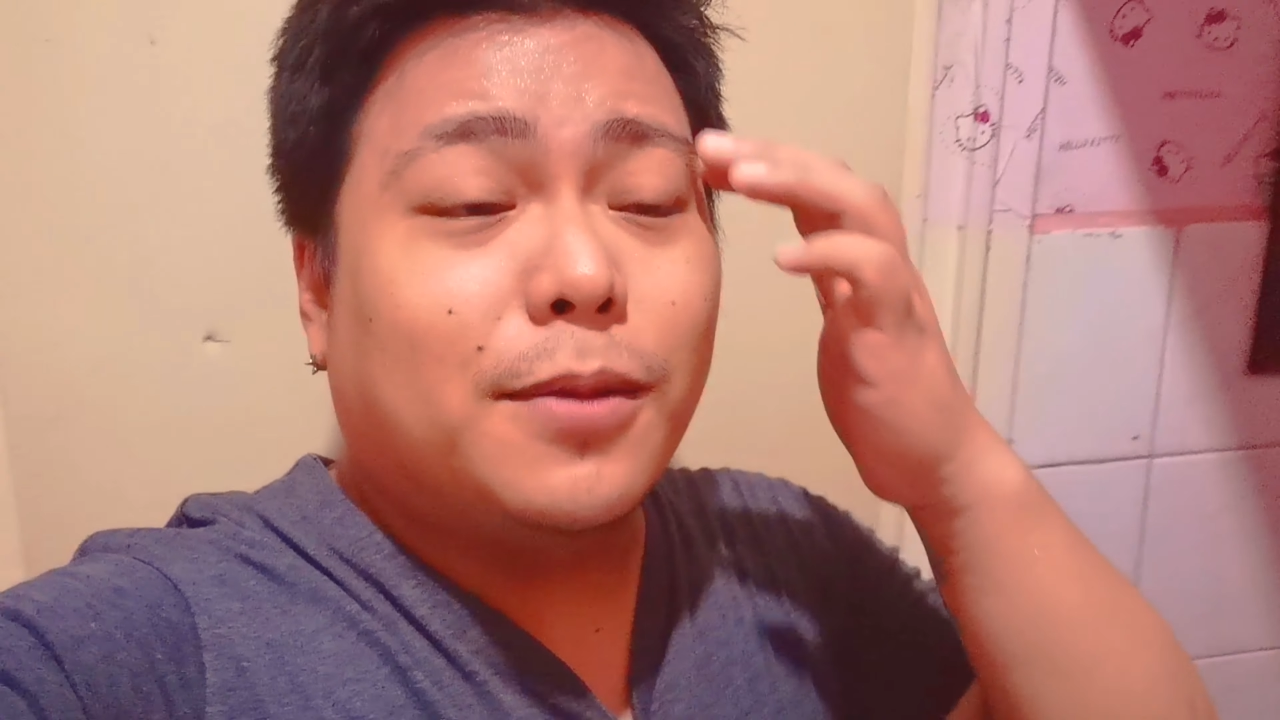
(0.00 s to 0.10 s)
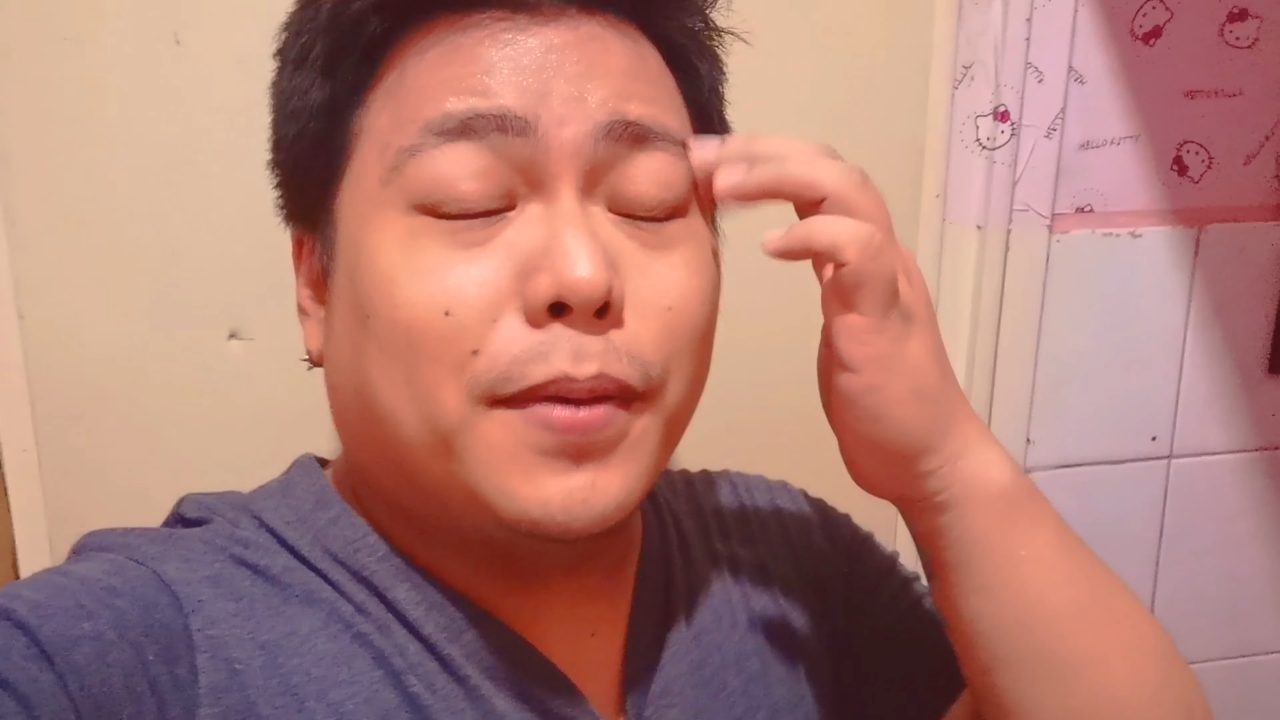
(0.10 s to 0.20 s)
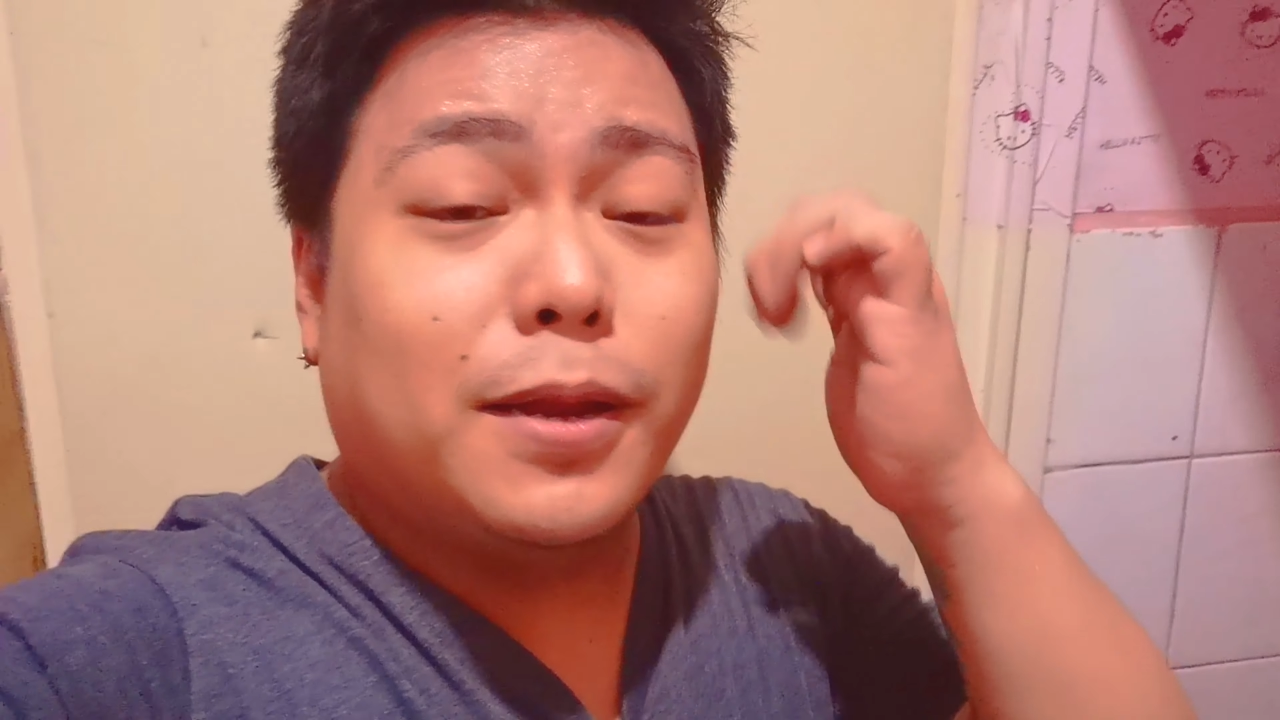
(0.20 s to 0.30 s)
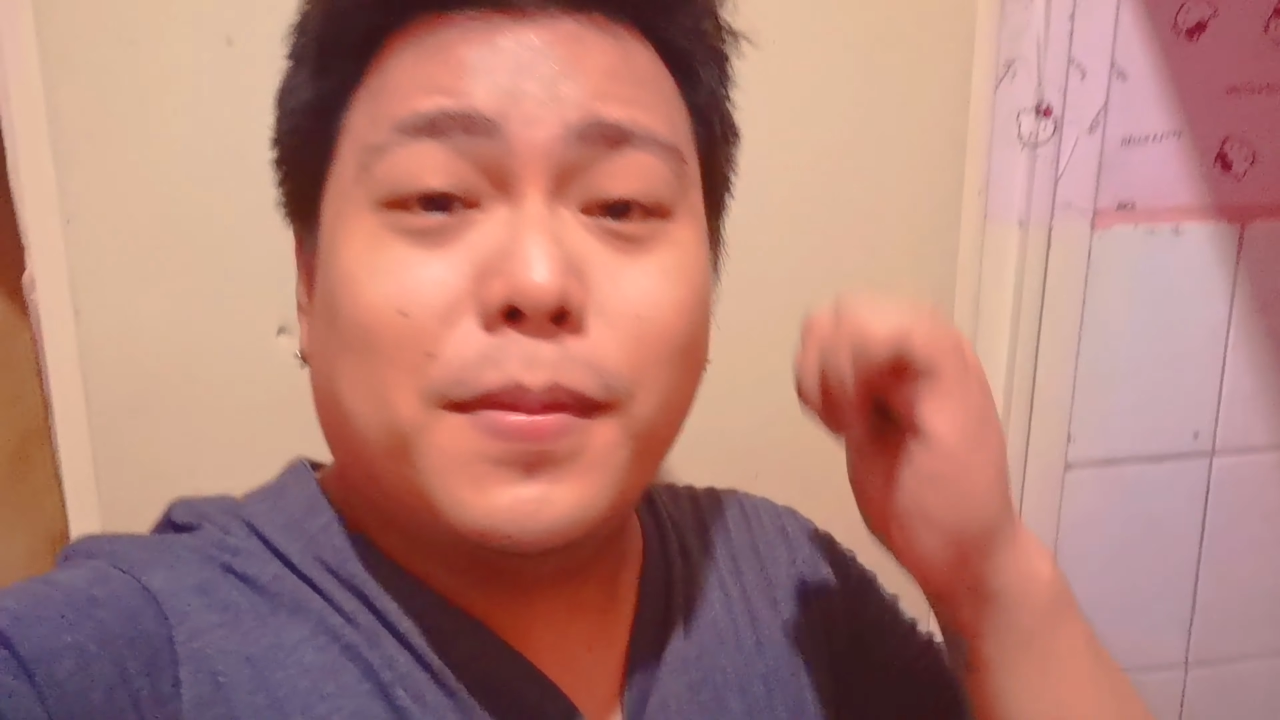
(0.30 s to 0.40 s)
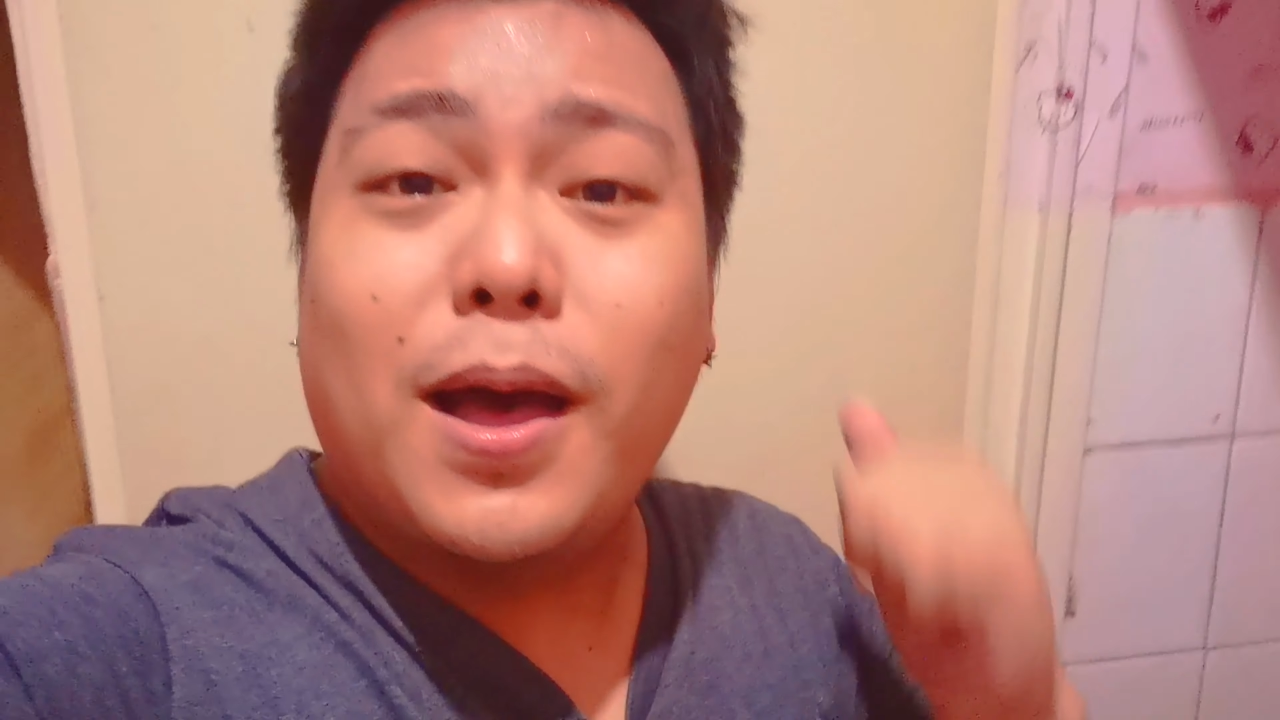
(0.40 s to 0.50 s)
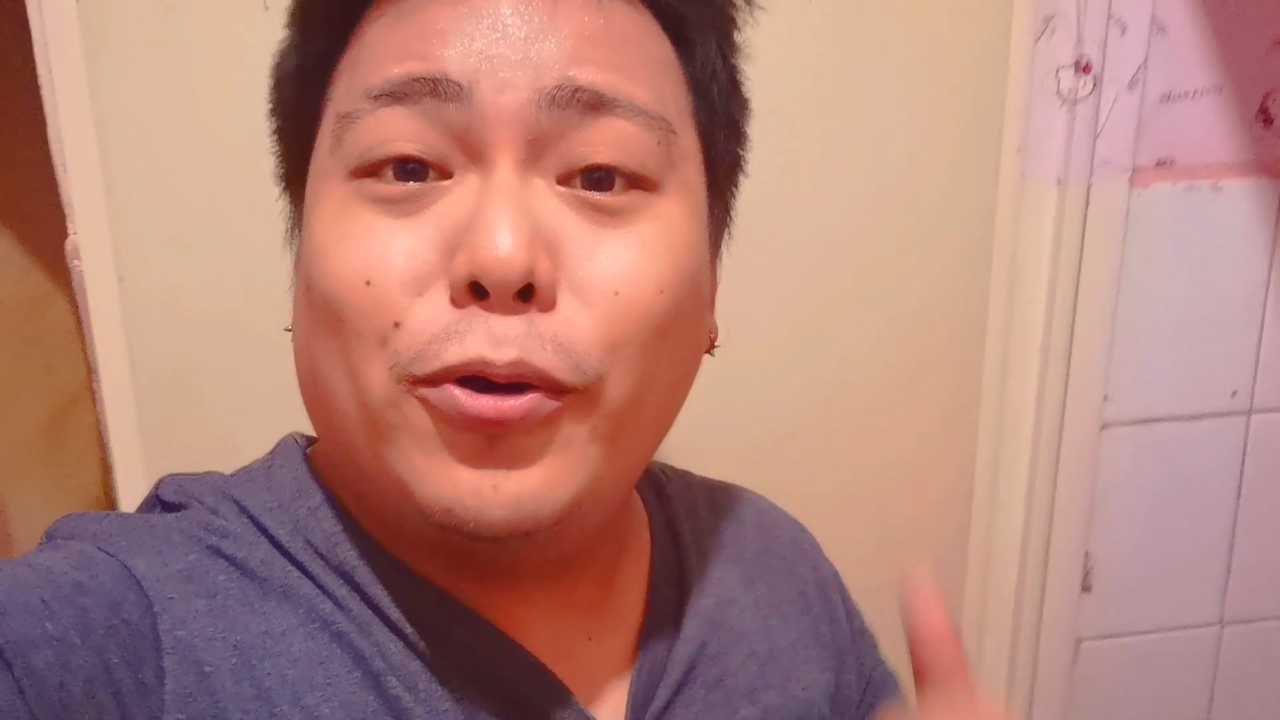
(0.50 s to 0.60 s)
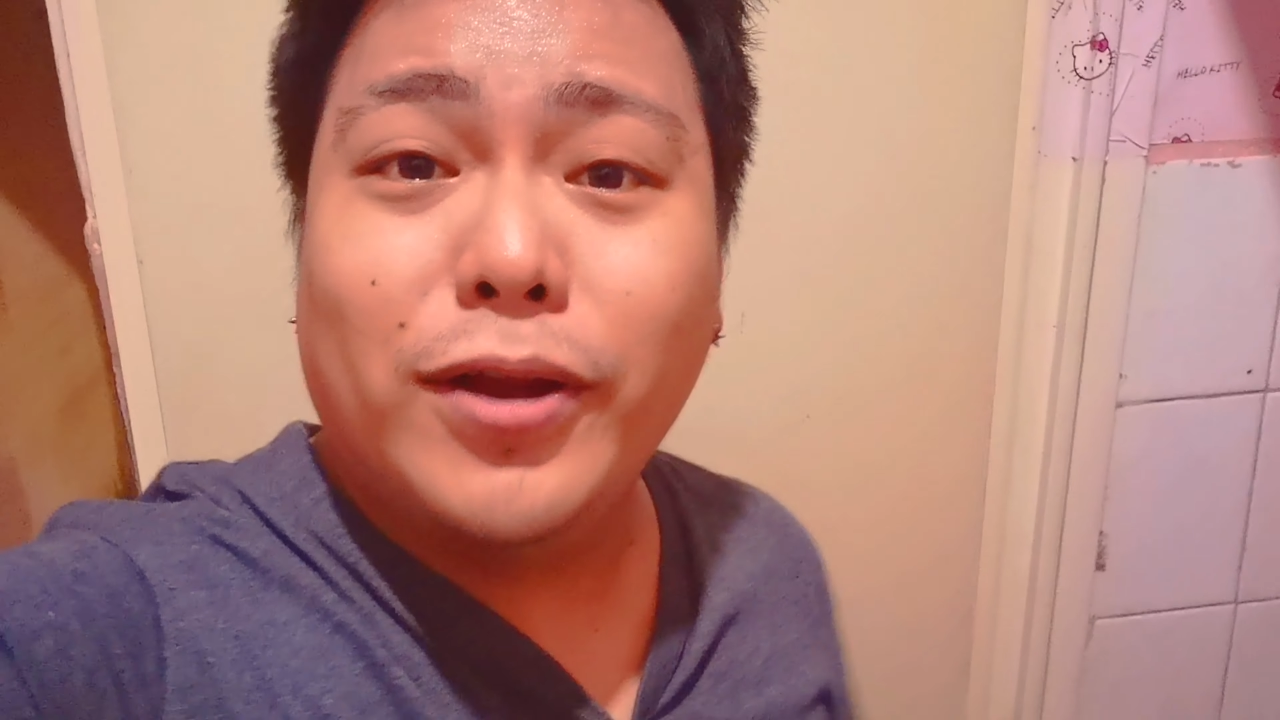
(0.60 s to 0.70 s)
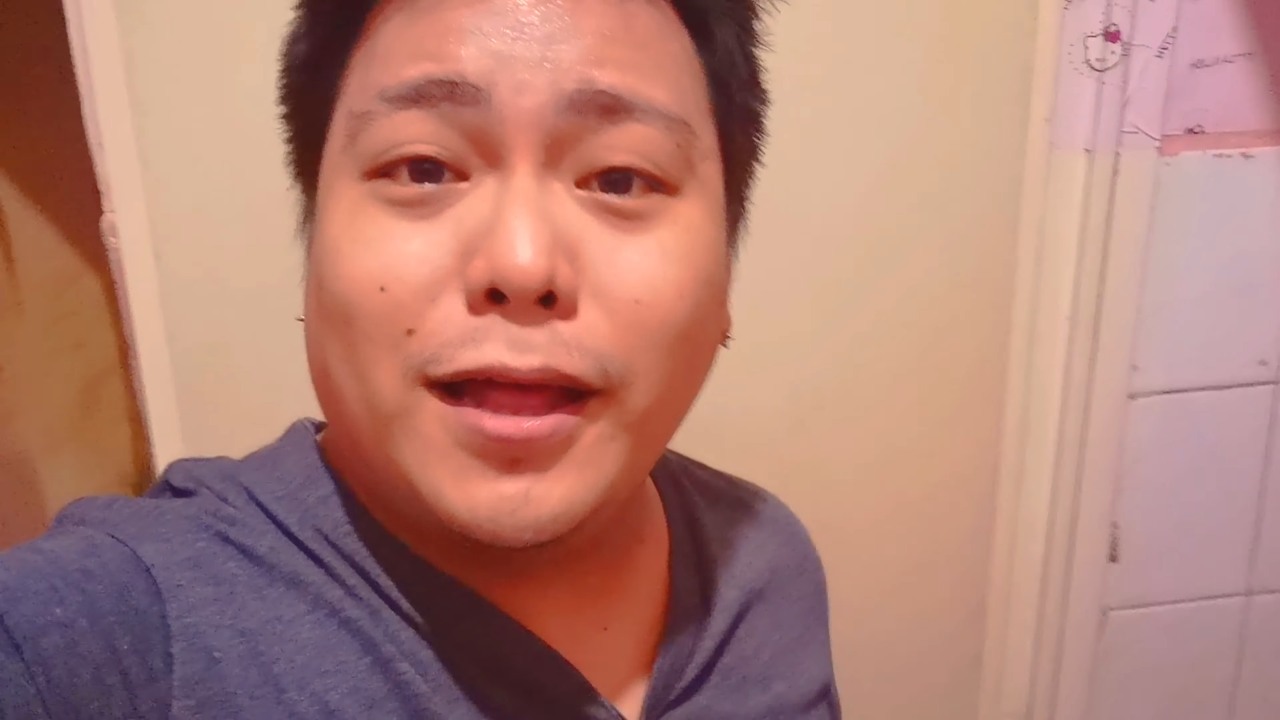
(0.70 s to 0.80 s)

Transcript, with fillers: sa panibago